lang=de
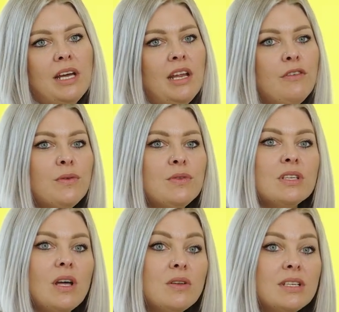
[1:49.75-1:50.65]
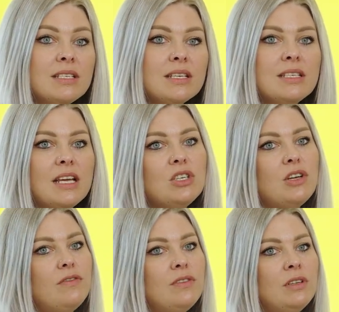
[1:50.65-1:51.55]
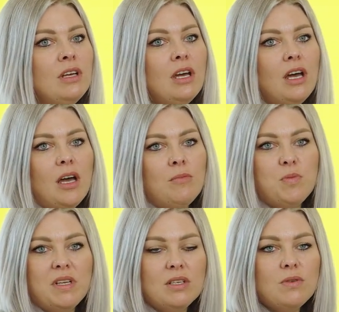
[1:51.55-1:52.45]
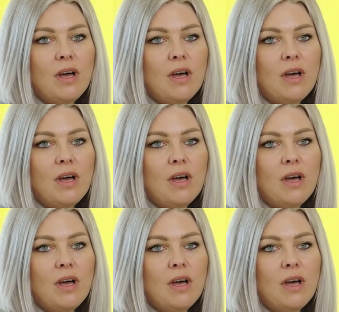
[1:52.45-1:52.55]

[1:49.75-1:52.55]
in einer von unseren Auslandsgesellschaften später